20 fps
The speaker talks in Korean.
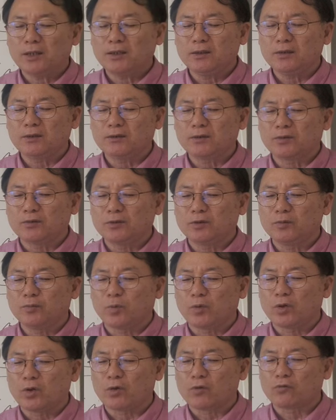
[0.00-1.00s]
있는 것의
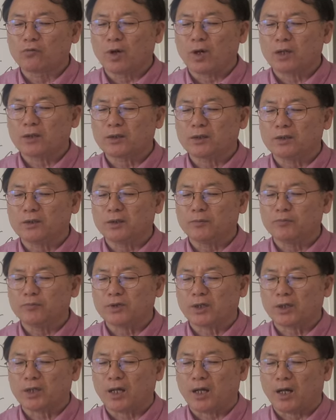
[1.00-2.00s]
모형과
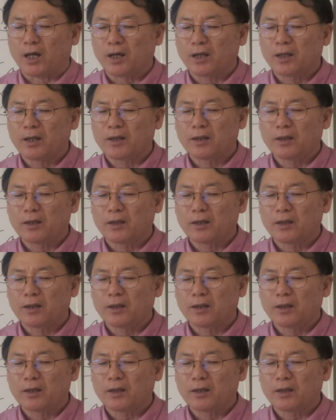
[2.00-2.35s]
그림자라.